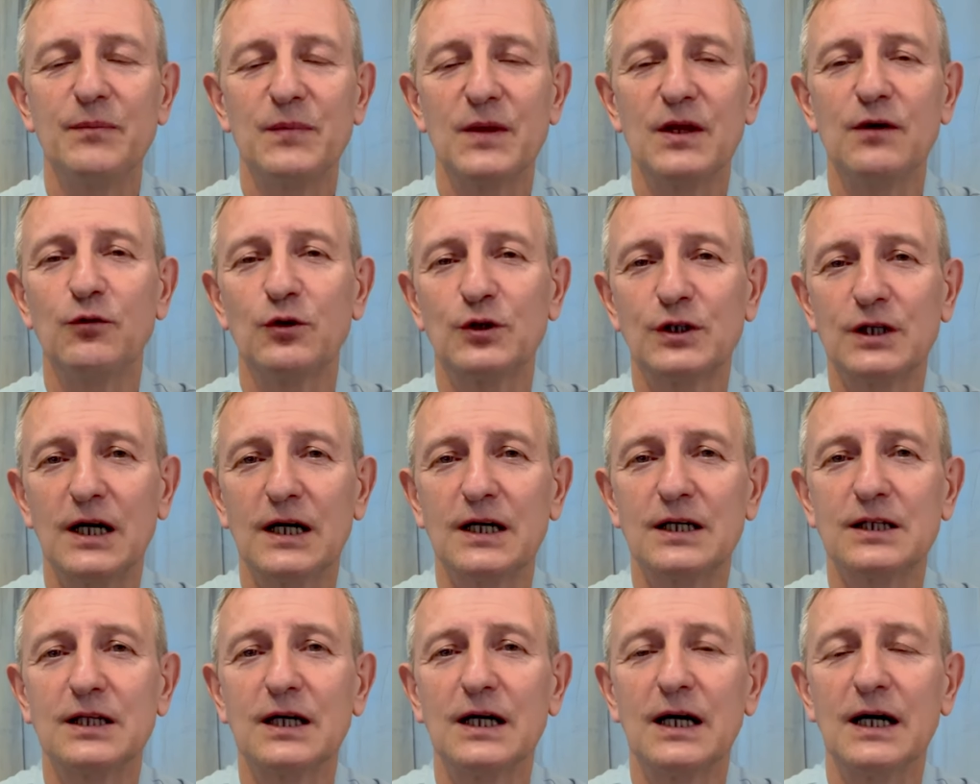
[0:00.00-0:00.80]
И вот
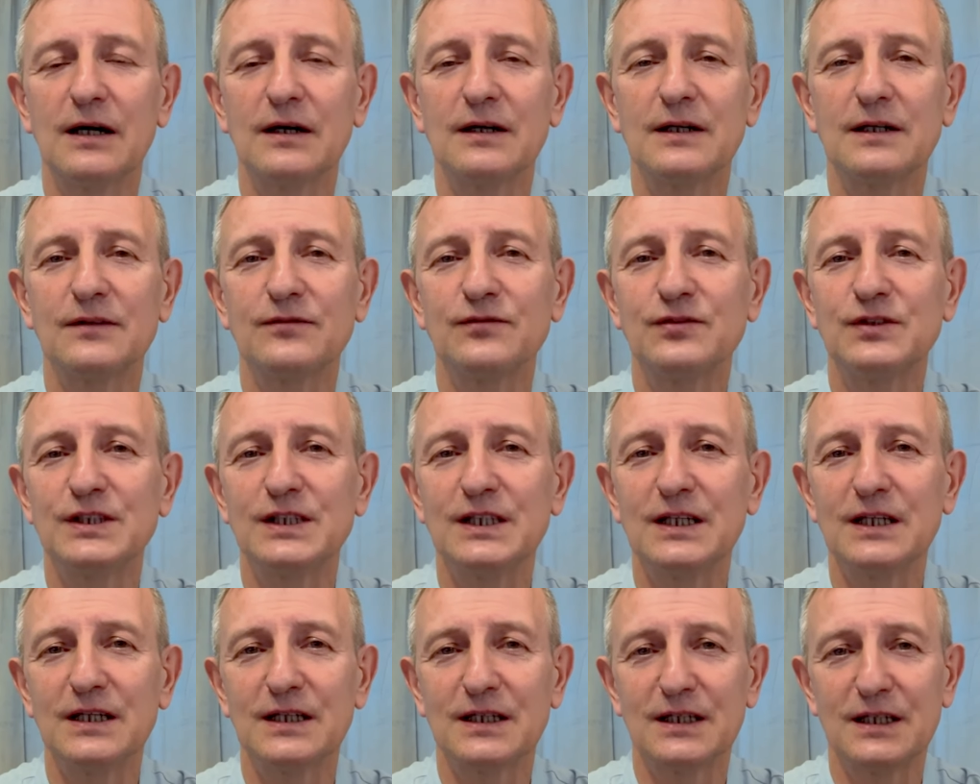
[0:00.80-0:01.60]
когда
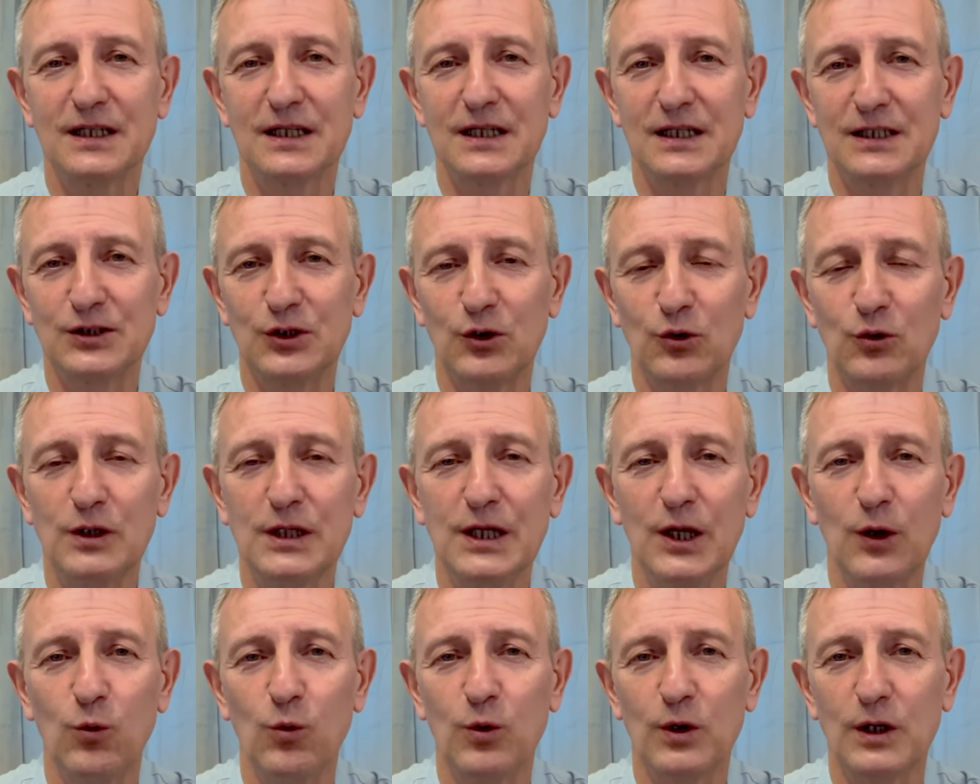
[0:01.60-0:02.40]
все
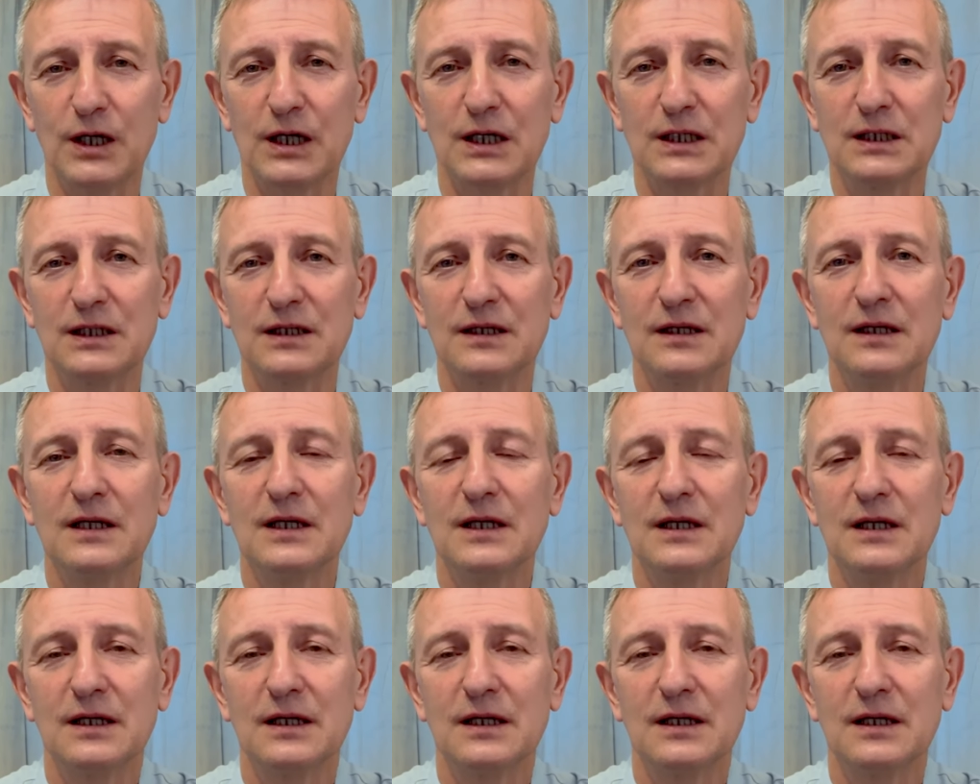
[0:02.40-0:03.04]
контрольные органы,